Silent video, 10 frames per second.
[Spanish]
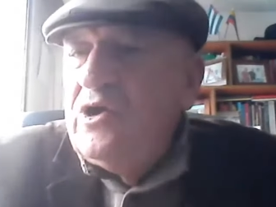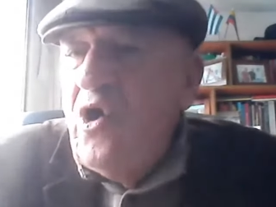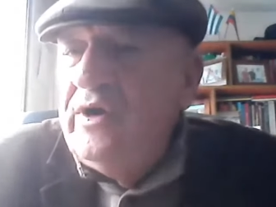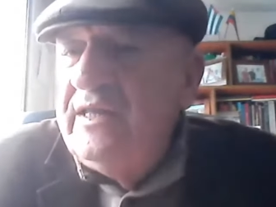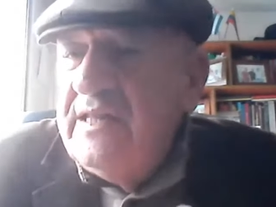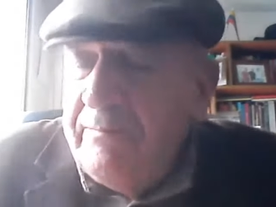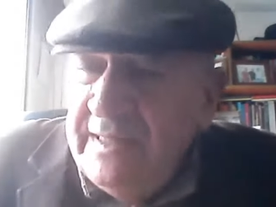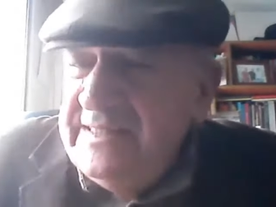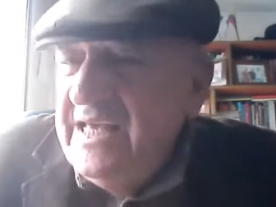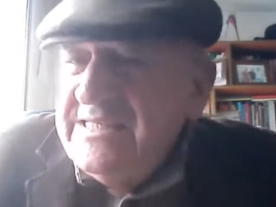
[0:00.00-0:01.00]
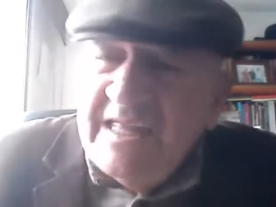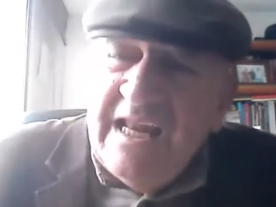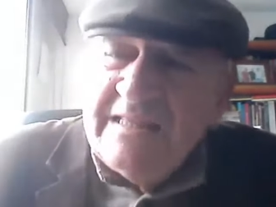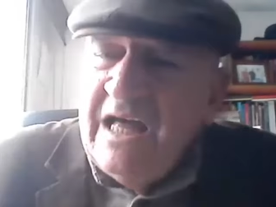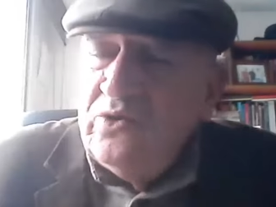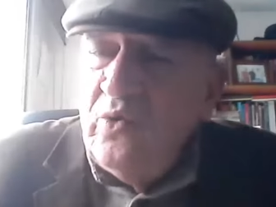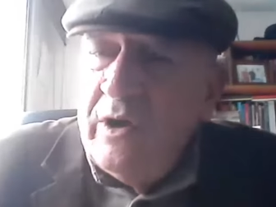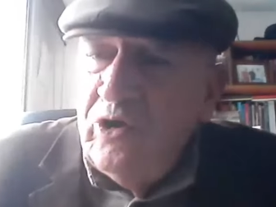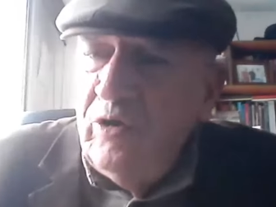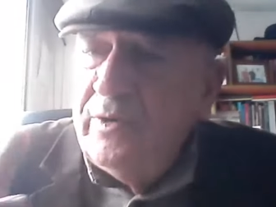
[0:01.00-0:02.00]
con independencia del estatus
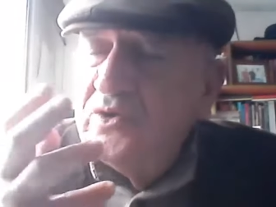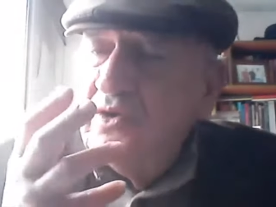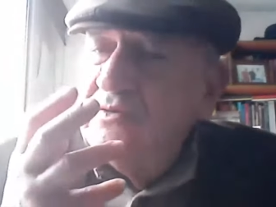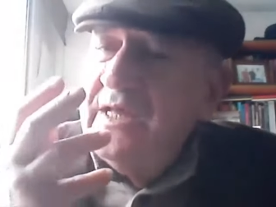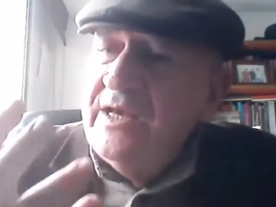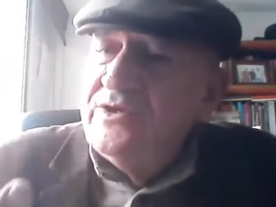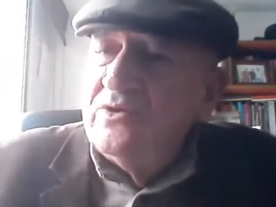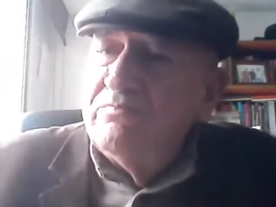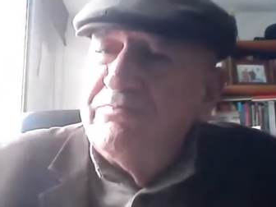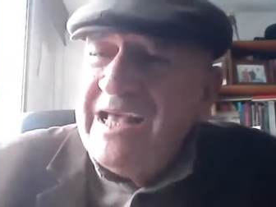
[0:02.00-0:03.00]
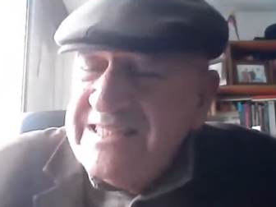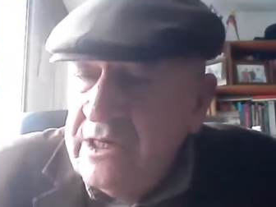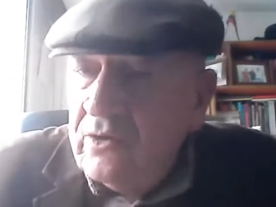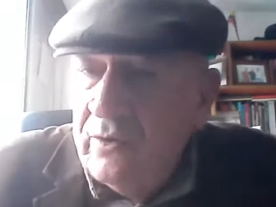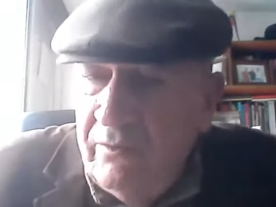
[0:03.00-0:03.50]
económico, son derechos básicos,